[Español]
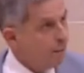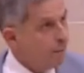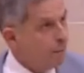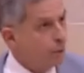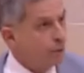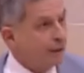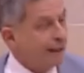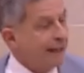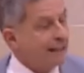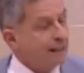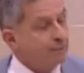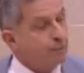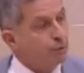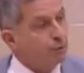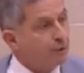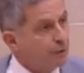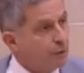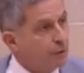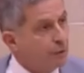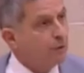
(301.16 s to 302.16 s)
Porque la
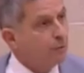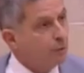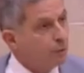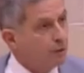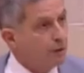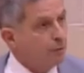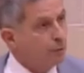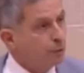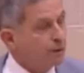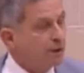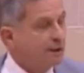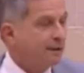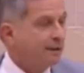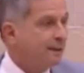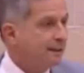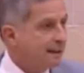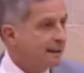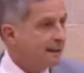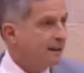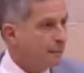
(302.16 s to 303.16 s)
exposición de motivos es
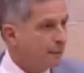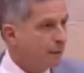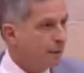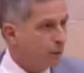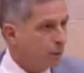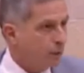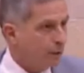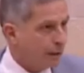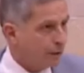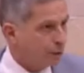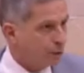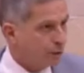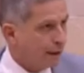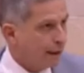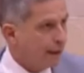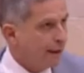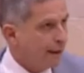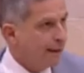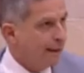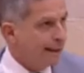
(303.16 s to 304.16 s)
digna de mejor causa
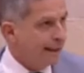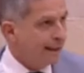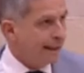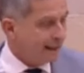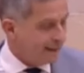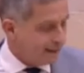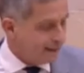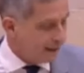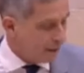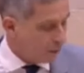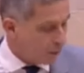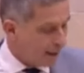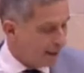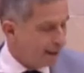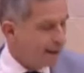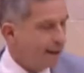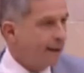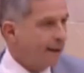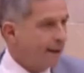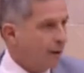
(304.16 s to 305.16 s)
y carece de
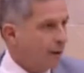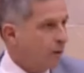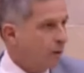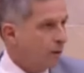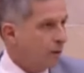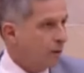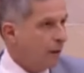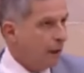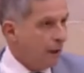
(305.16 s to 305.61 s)
cualquier rigor.